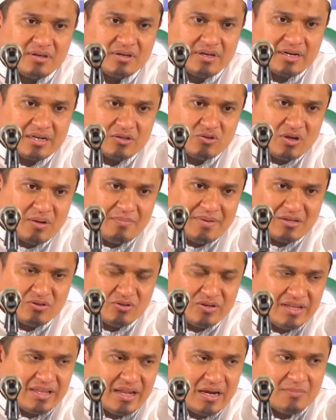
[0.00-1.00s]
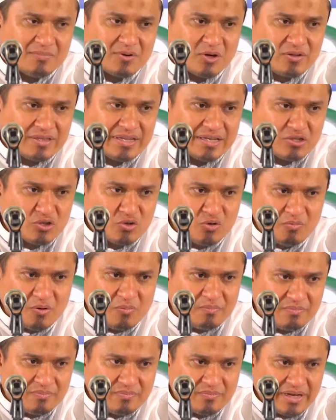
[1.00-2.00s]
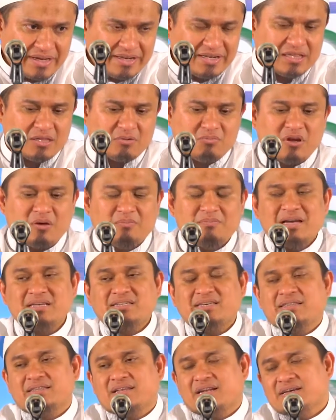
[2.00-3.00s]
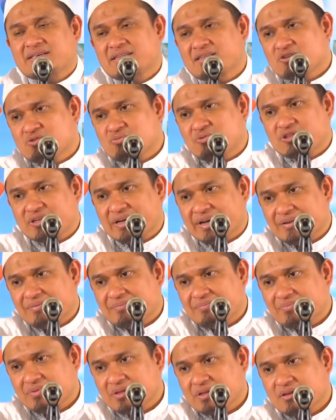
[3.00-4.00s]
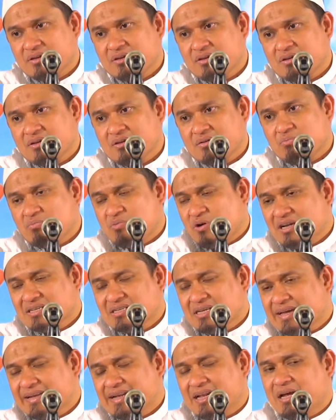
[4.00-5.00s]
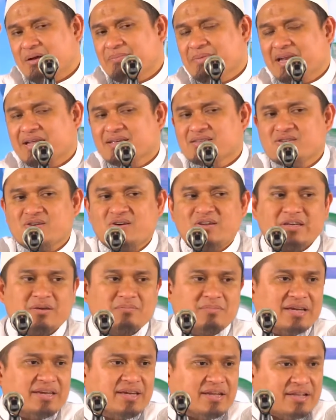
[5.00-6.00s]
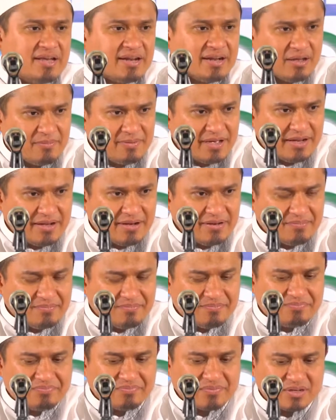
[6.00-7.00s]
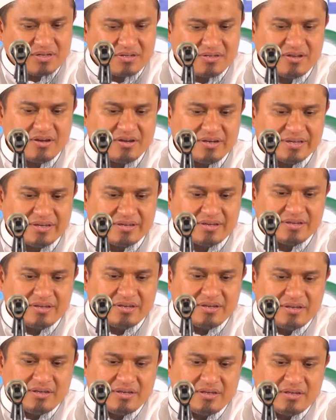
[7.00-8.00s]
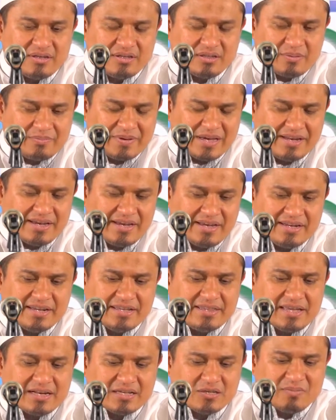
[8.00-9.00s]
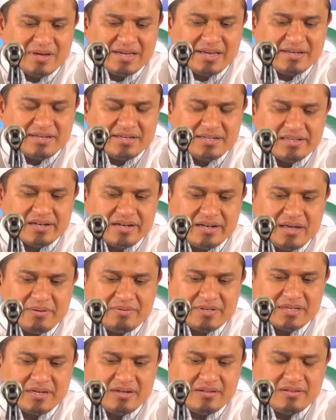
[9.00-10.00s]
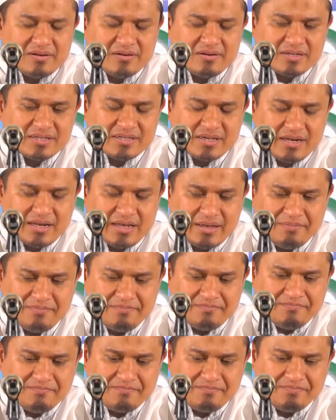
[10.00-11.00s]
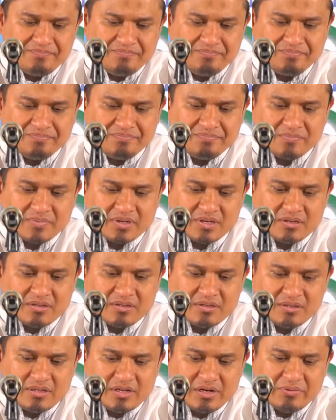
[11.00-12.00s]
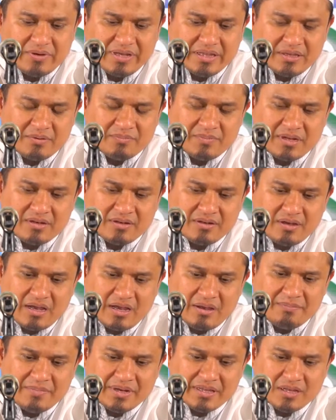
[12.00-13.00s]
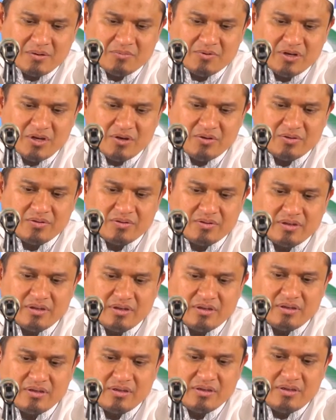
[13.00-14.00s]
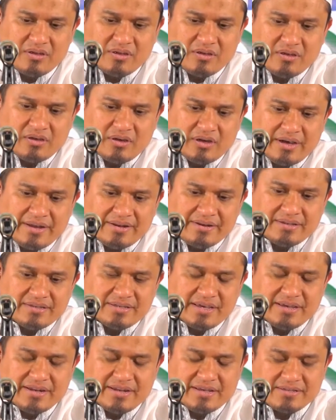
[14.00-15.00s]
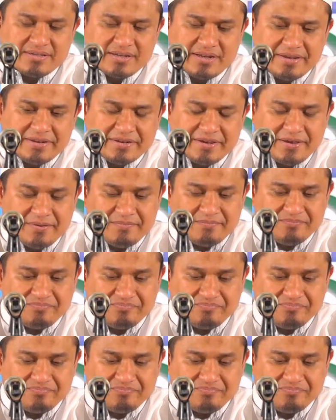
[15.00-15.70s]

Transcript: Karena sudah masuk di dalam konteks umum. Hadits Ibnu Abbas yang telah kita sebutkan. Puasa adalah amalan solih. Bagian dari amalan solih. Tapi ada hadits dari sebagian istri Nabi Shallallahu Alaihi Wasallam diriwayat Imam Ahmad, Abu Daud, An-Nasai dan selainnya